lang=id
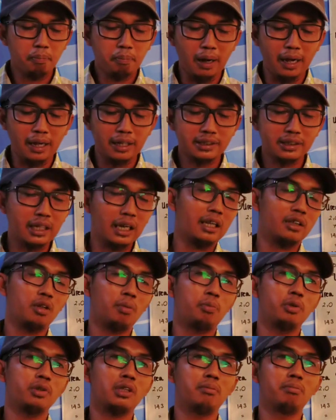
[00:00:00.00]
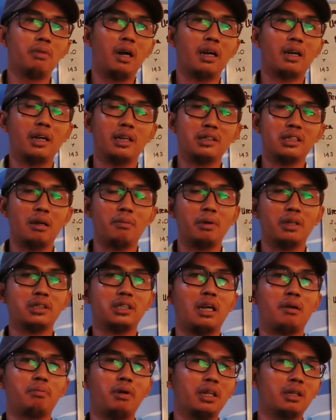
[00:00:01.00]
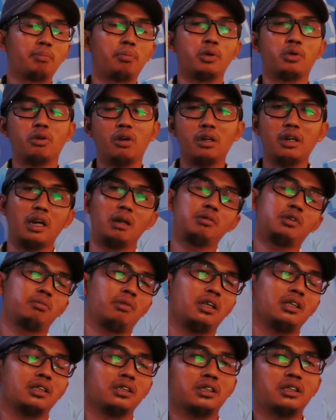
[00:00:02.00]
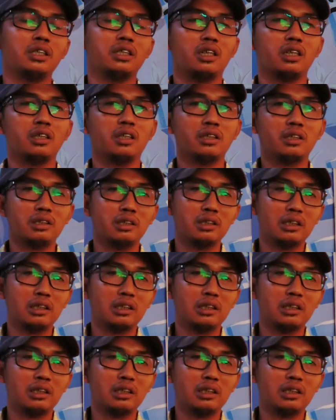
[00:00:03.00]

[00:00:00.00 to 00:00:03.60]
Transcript: baik seng ataupun tembaga sama-sama dibutuhkan dalam jumlah yang sedikit.